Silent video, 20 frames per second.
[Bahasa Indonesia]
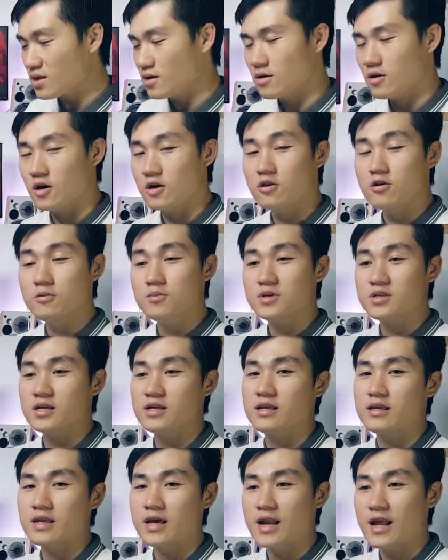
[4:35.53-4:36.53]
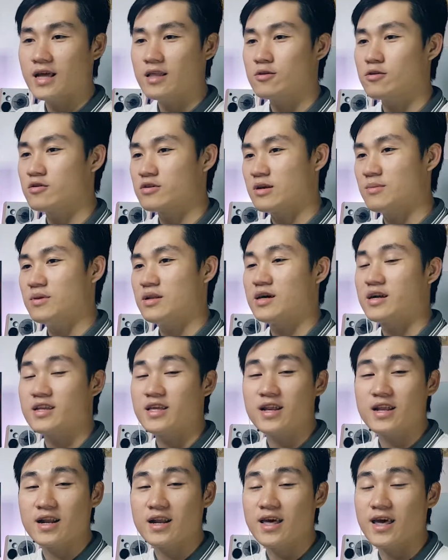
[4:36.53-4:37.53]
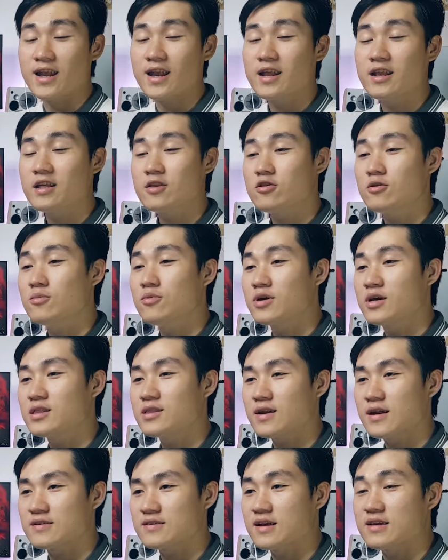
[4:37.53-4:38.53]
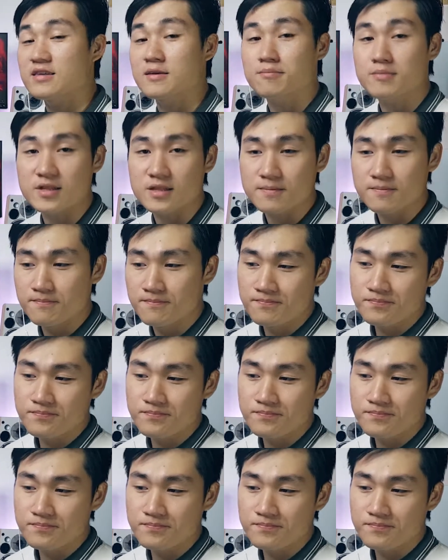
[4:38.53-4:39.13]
kalau lu misalnya nyalain terus sambil kerjaan yang lain-lain itu mungkin terasa cepat